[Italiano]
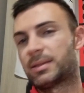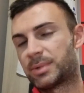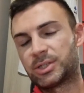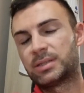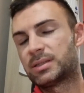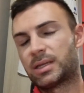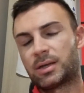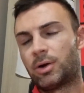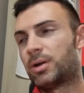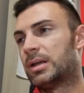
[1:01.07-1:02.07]
a presenze,
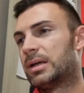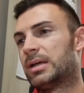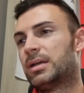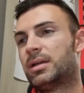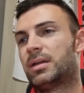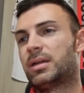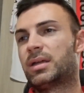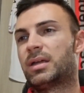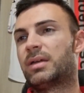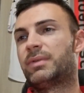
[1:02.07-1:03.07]
gol,
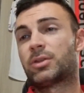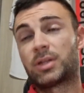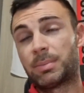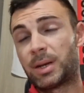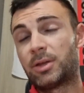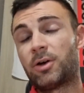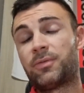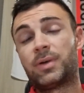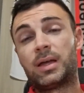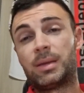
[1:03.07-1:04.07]
eh, vittoria dei
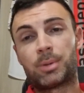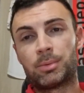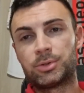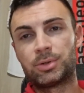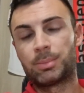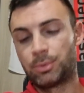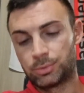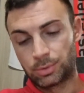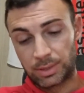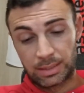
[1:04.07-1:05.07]
playoff, promozione
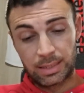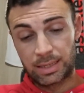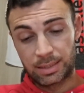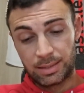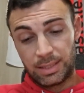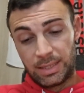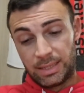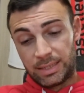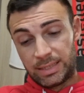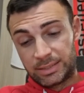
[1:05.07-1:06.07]
appunto in,
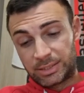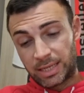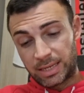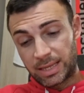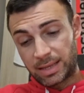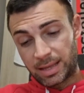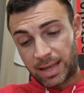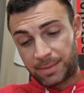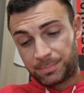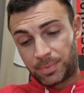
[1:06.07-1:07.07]
in Serie
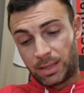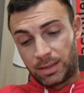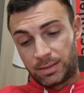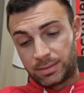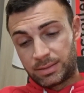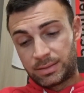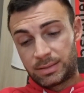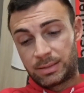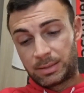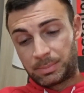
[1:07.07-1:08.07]
A.
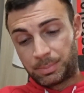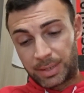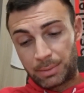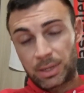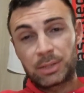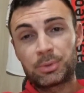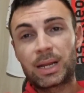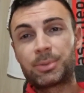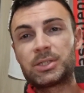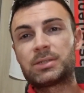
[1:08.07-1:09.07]
Eh, parliamo un attimo
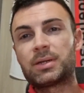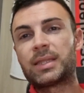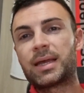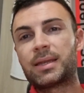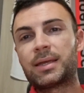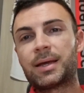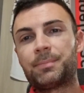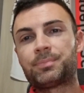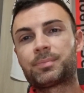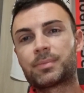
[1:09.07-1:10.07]
della posizione tecnica.